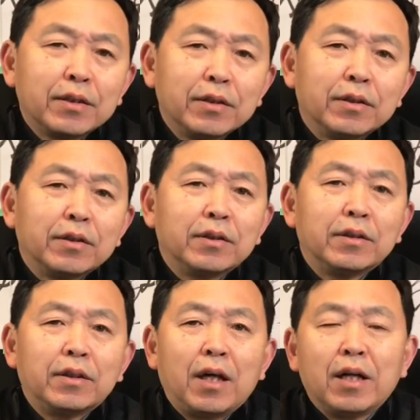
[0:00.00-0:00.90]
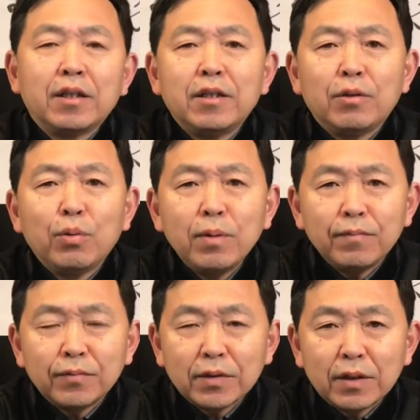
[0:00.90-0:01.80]
个啊议论。
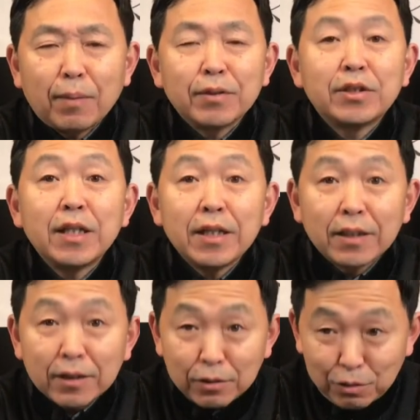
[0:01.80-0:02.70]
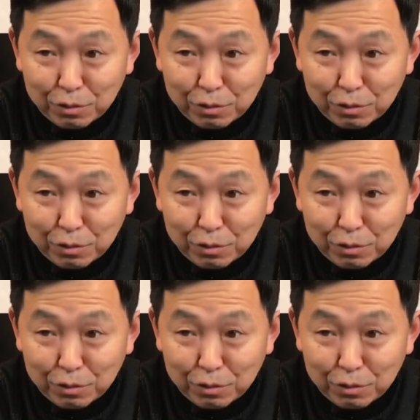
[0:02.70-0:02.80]
那么这个